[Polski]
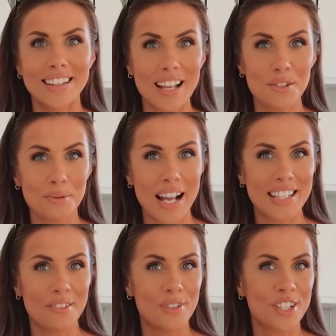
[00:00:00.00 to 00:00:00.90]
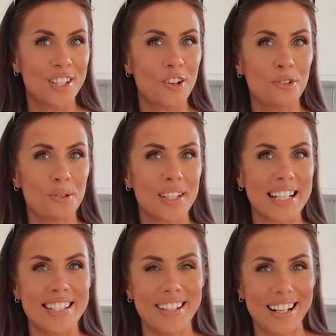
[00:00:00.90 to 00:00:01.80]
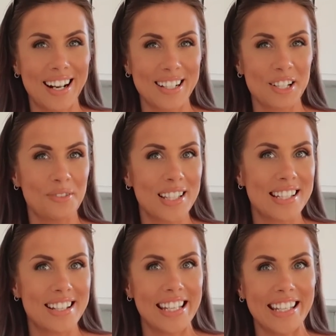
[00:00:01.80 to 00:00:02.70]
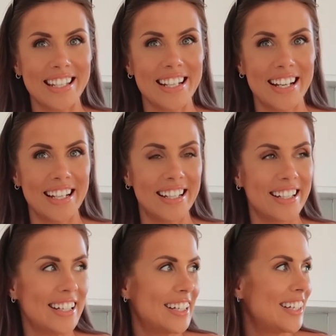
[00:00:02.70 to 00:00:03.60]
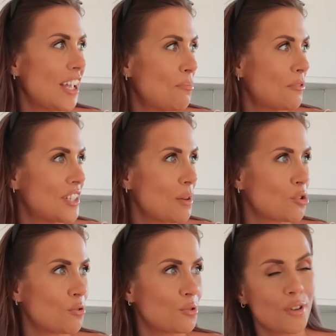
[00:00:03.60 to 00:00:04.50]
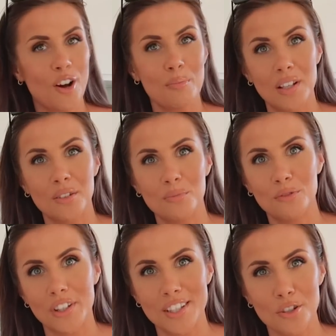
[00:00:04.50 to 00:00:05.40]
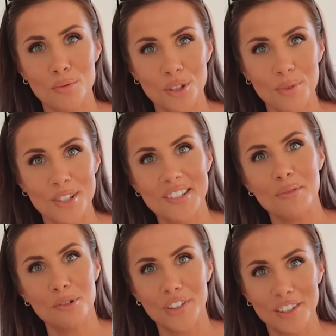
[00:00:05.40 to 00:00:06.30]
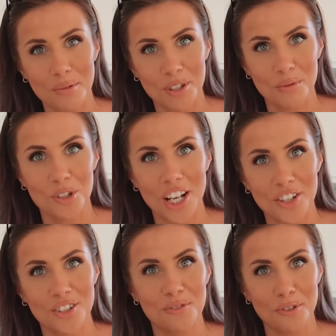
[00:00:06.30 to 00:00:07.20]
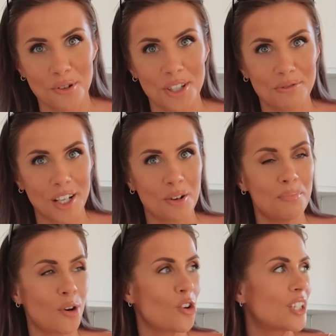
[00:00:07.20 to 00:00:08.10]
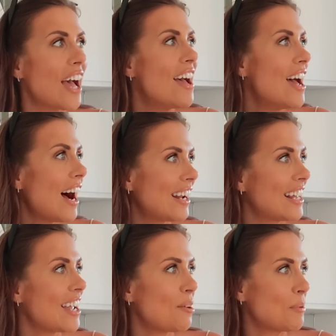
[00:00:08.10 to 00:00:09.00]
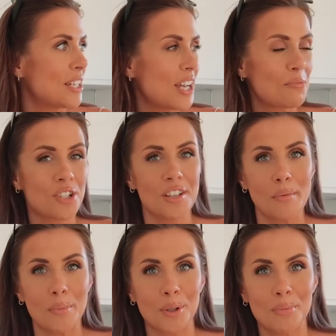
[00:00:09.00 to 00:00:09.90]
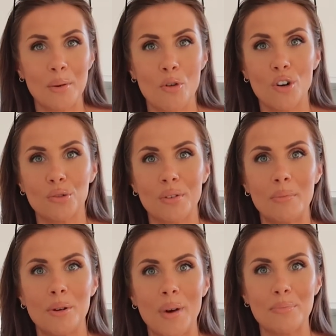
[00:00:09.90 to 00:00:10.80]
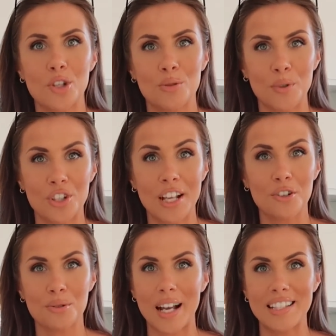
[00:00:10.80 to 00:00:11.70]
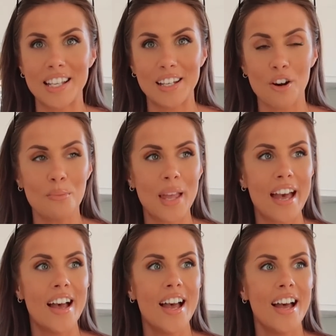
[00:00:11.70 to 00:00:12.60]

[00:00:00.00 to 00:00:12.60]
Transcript: Dan, słuchajcie, wyszedł do brudka się relaksować i e, ja powiedziałam, że gotuję obiad, to mówi, chcę, żebyśmy coś zamówili, się musiała siedzieć w kuchni taką pogodę, ale ja powiedziałam, że nie ma problemu, gotuję, bo mam coś pysznego. Słuchajcie, robię e,